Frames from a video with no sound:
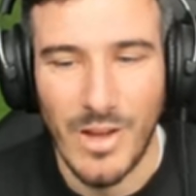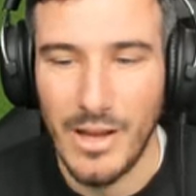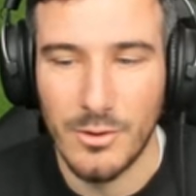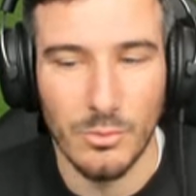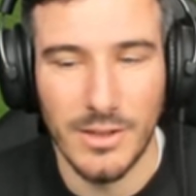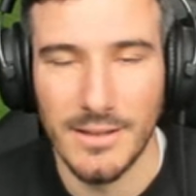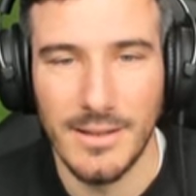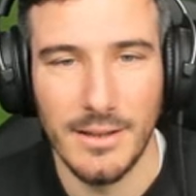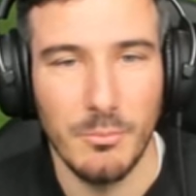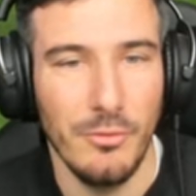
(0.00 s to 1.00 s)
Ouais,
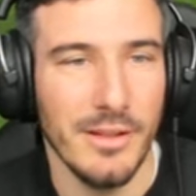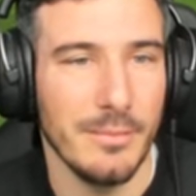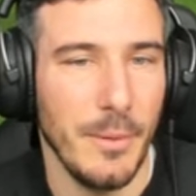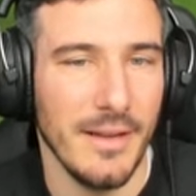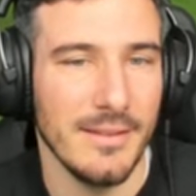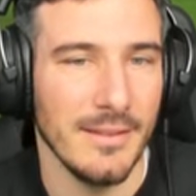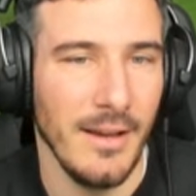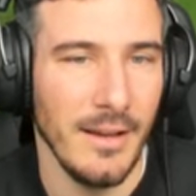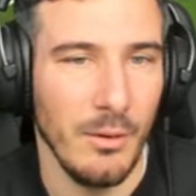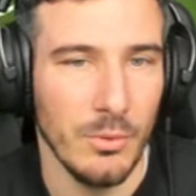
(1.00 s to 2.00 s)
contre-attaque, mauvaise passe et
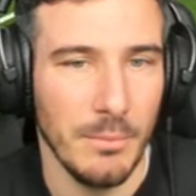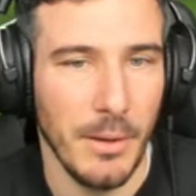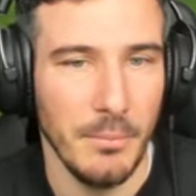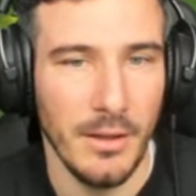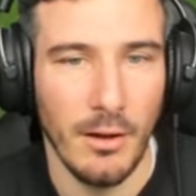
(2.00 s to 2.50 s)
derrière on n'est pas bien,